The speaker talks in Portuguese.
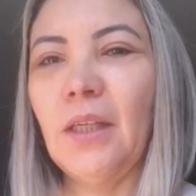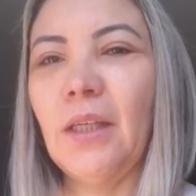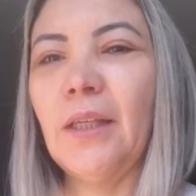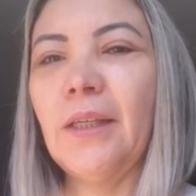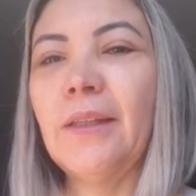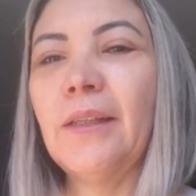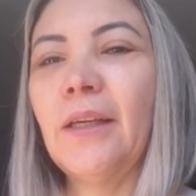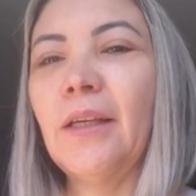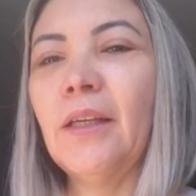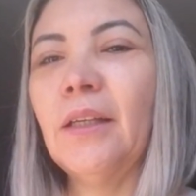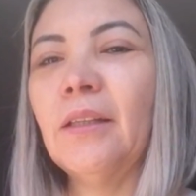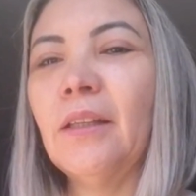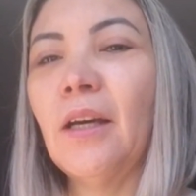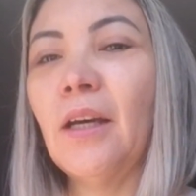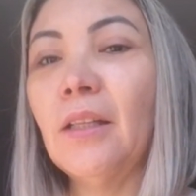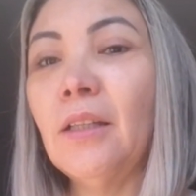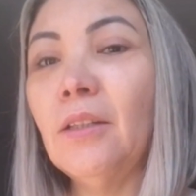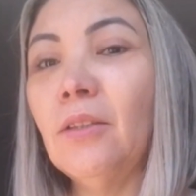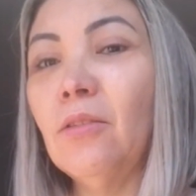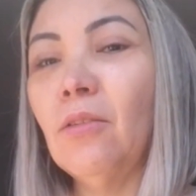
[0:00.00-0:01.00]
E daí
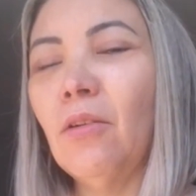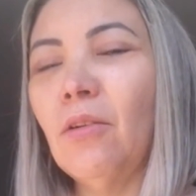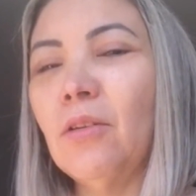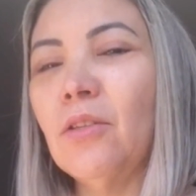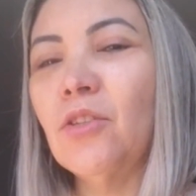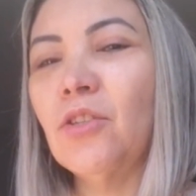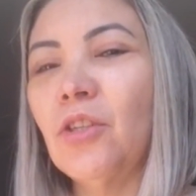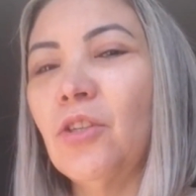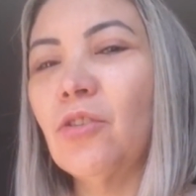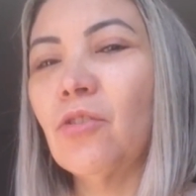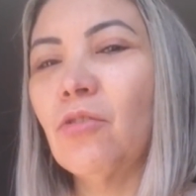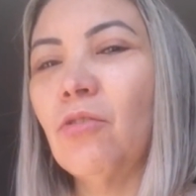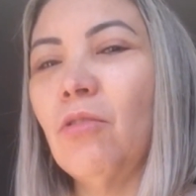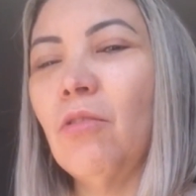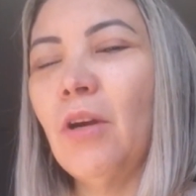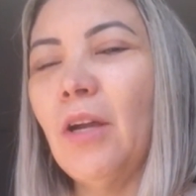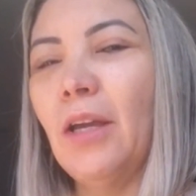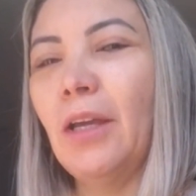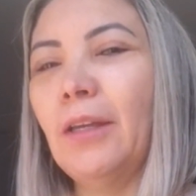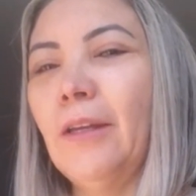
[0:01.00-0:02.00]
dali nós, gente,
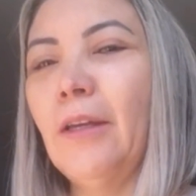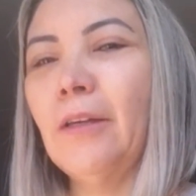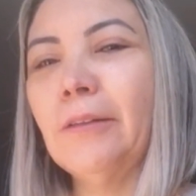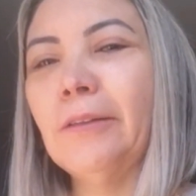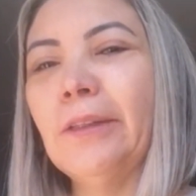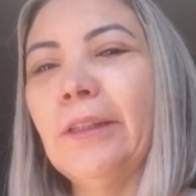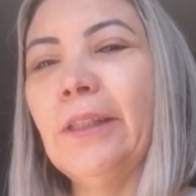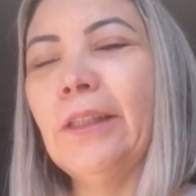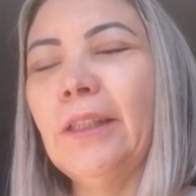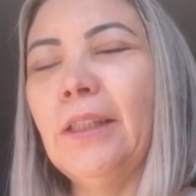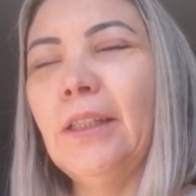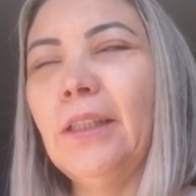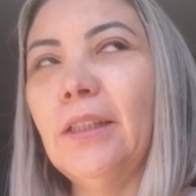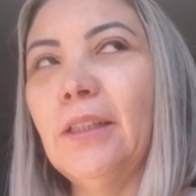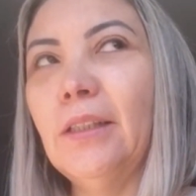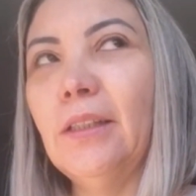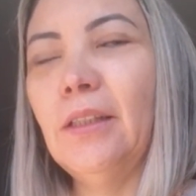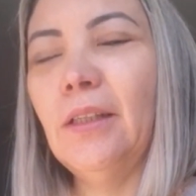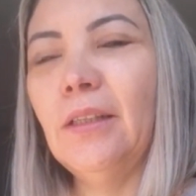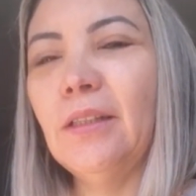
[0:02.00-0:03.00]
correr na correria,
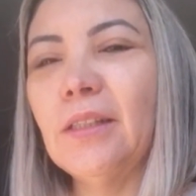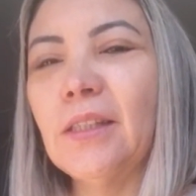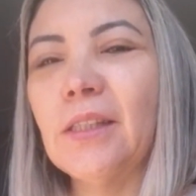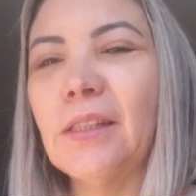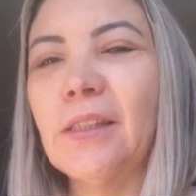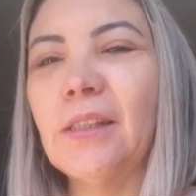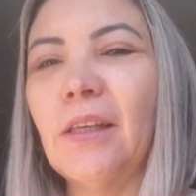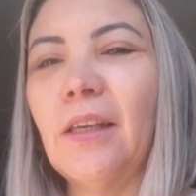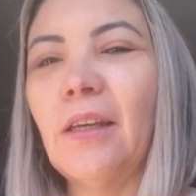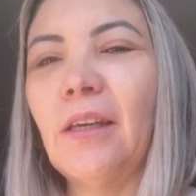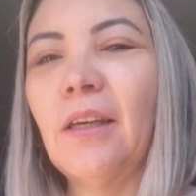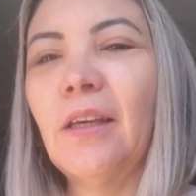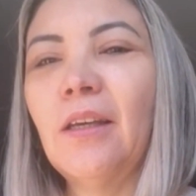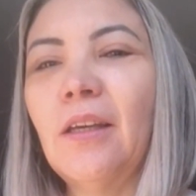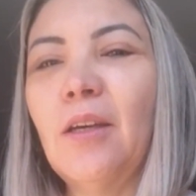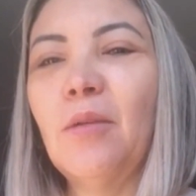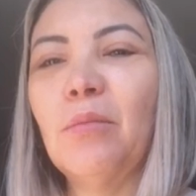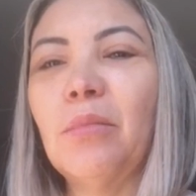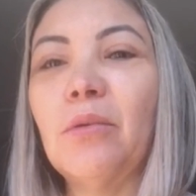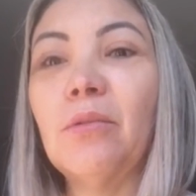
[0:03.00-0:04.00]
descer,
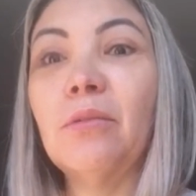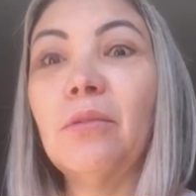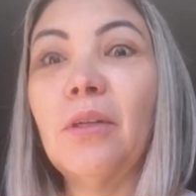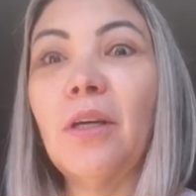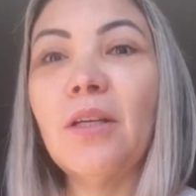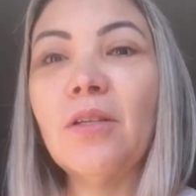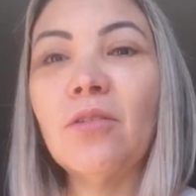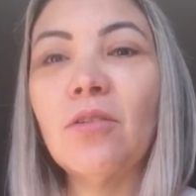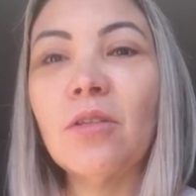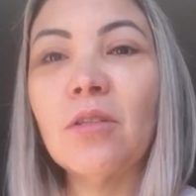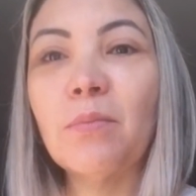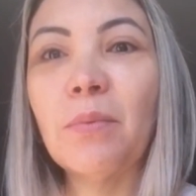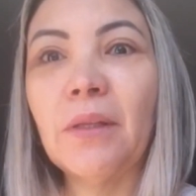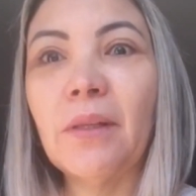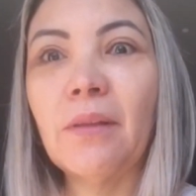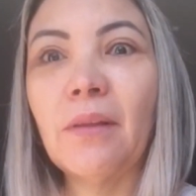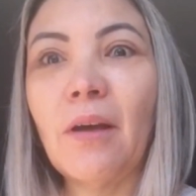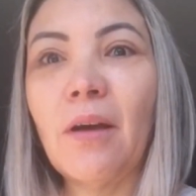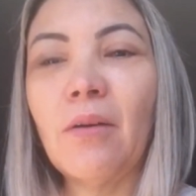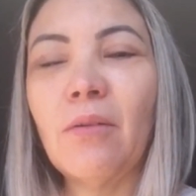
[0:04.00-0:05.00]
procurar esse
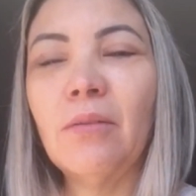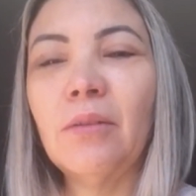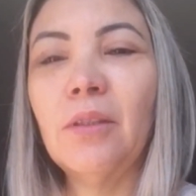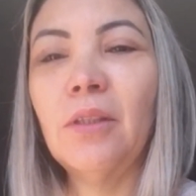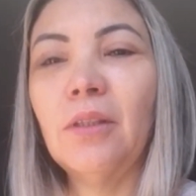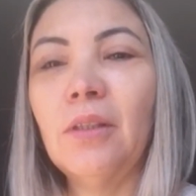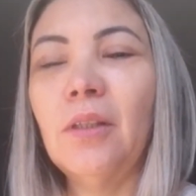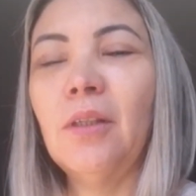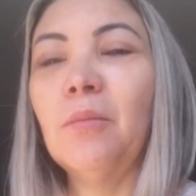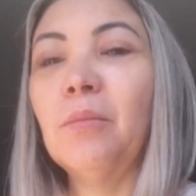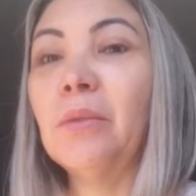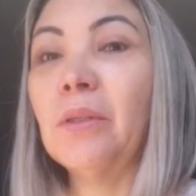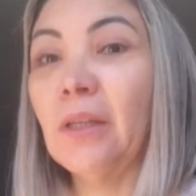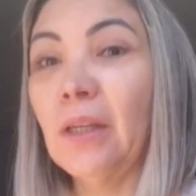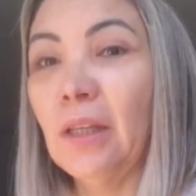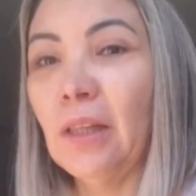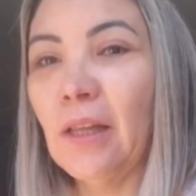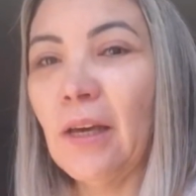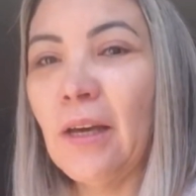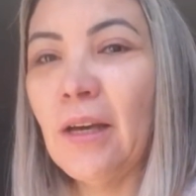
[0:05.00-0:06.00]
hospital.
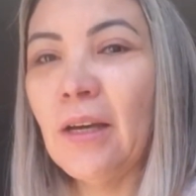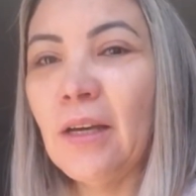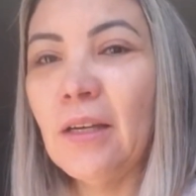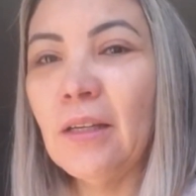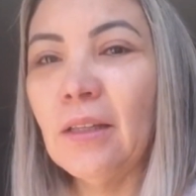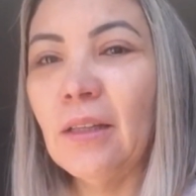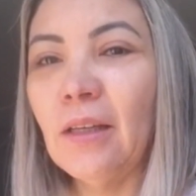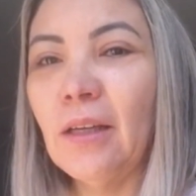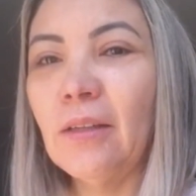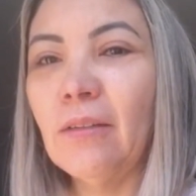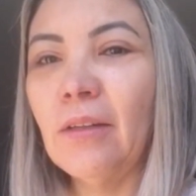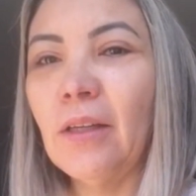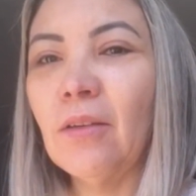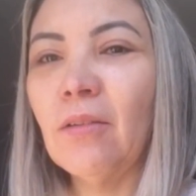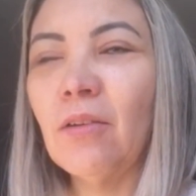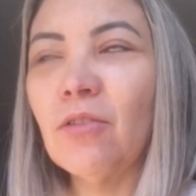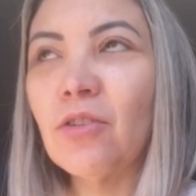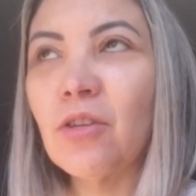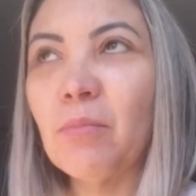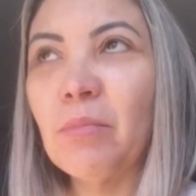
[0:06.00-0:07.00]
Porque lá, lá não é
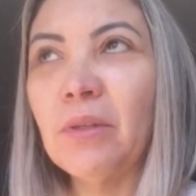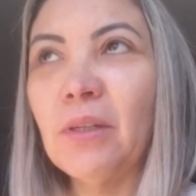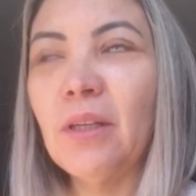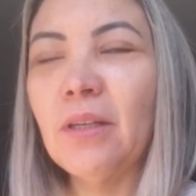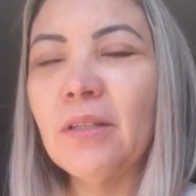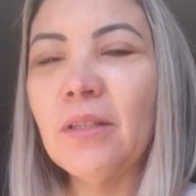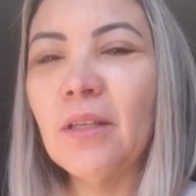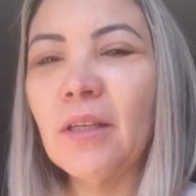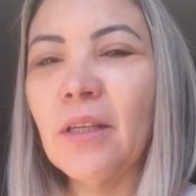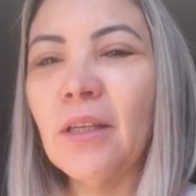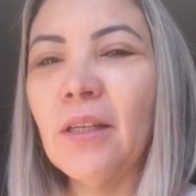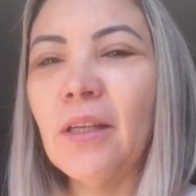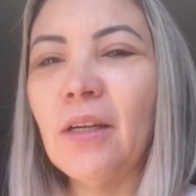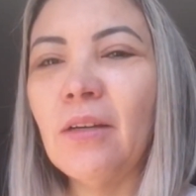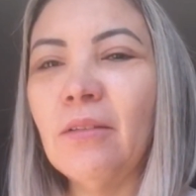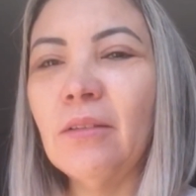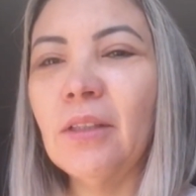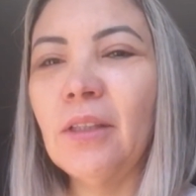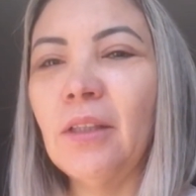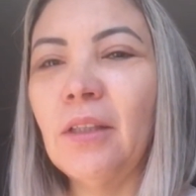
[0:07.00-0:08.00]
igual os japoneses aqui
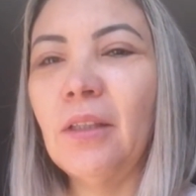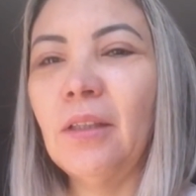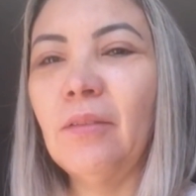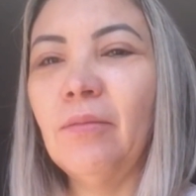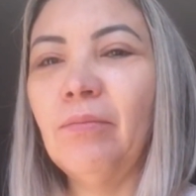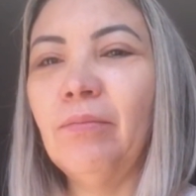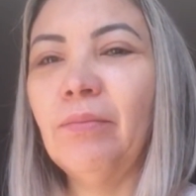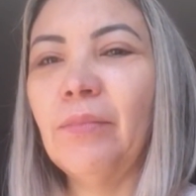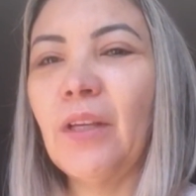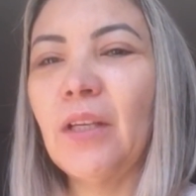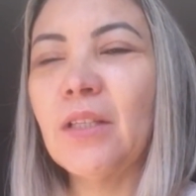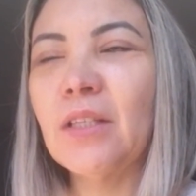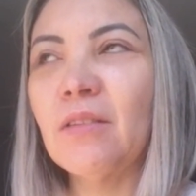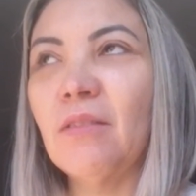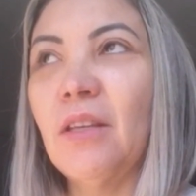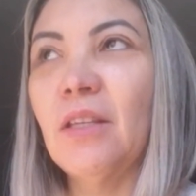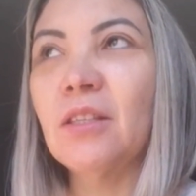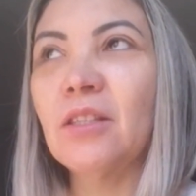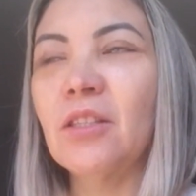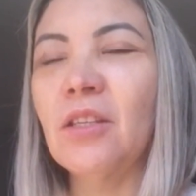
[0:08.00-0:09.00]
não, que às
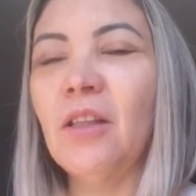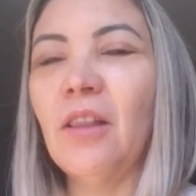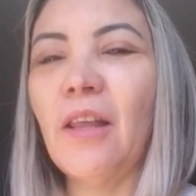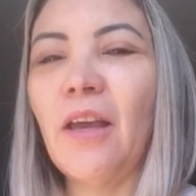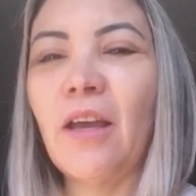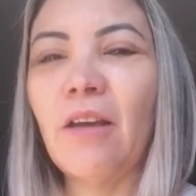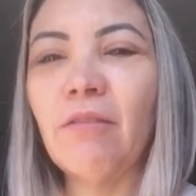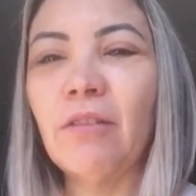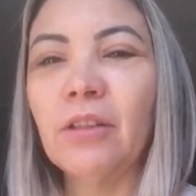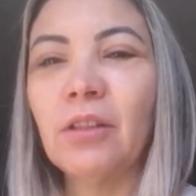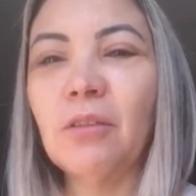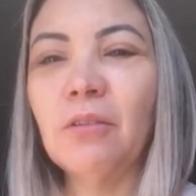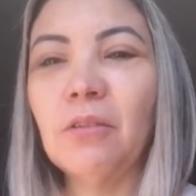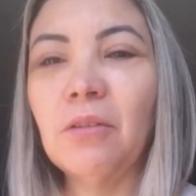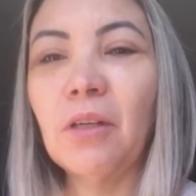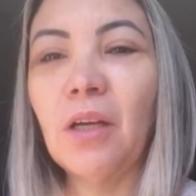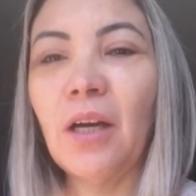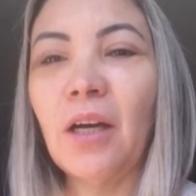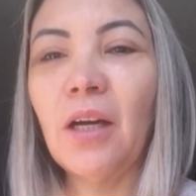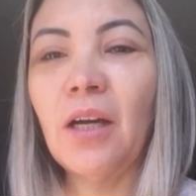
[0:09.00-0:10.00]
vezes te leva até o
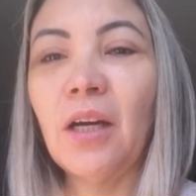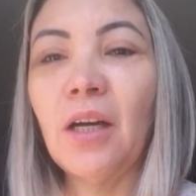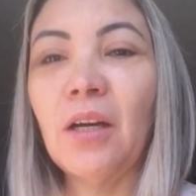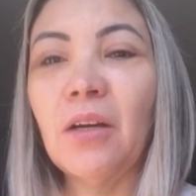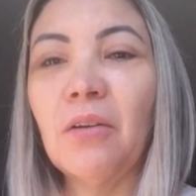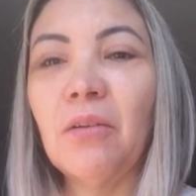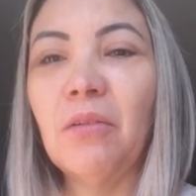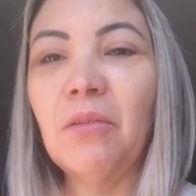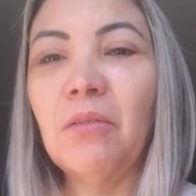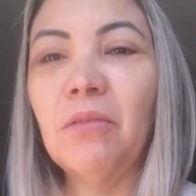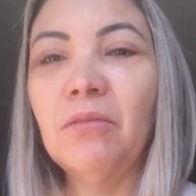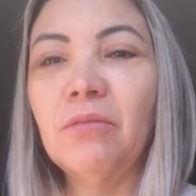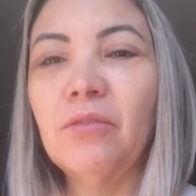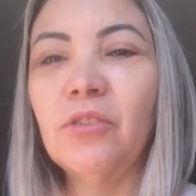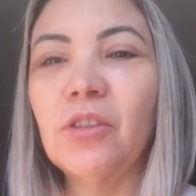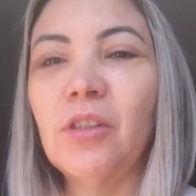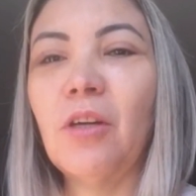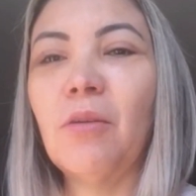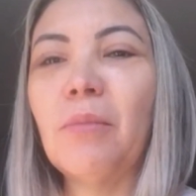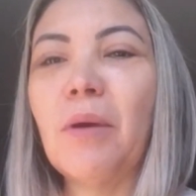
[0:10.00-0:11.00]
local,
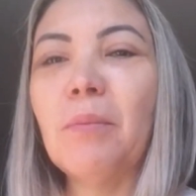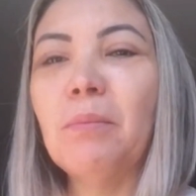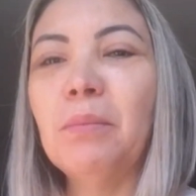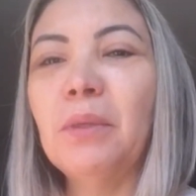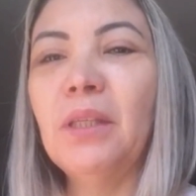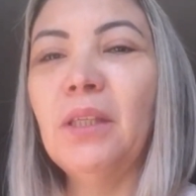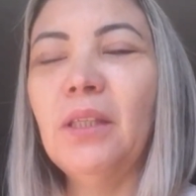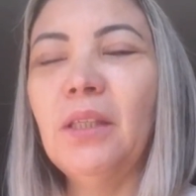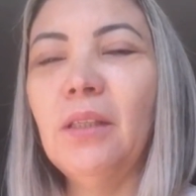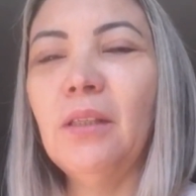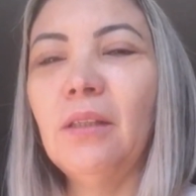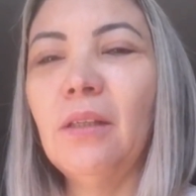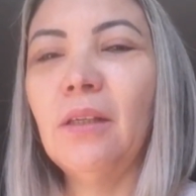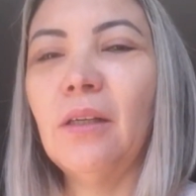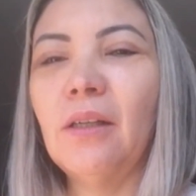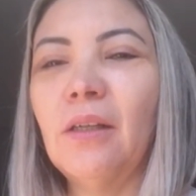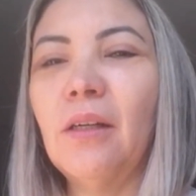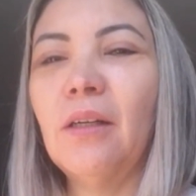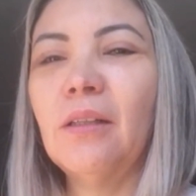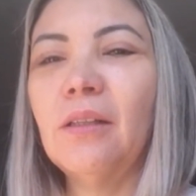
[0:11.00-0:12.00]
te dá um
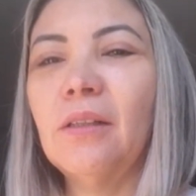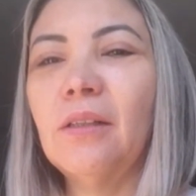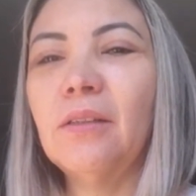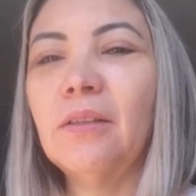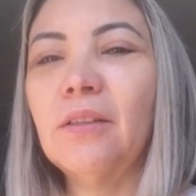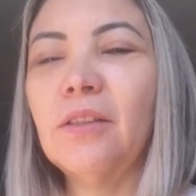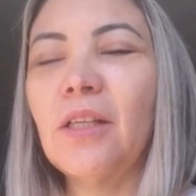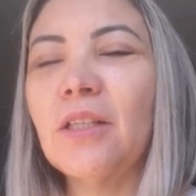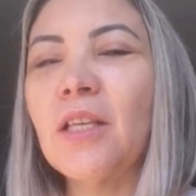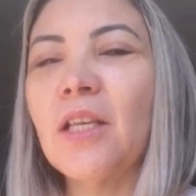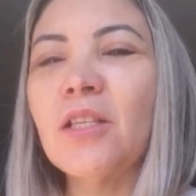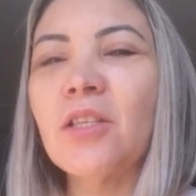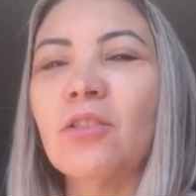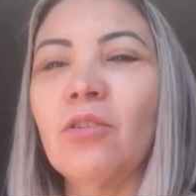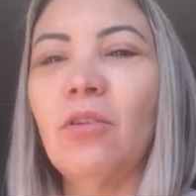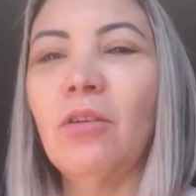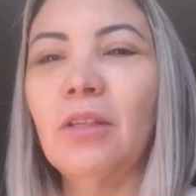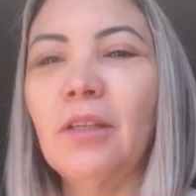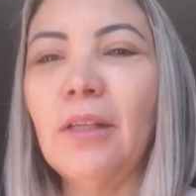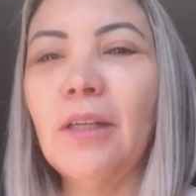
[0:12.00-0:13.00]
mapinha, te
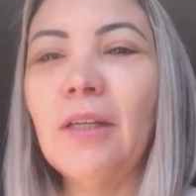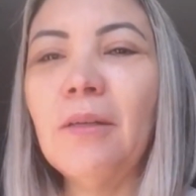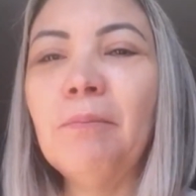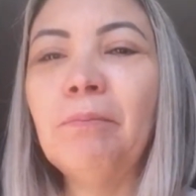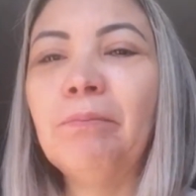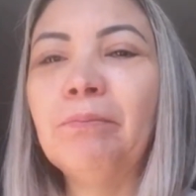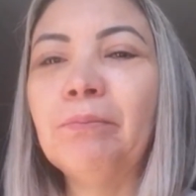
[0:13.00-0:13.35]
acessora, né?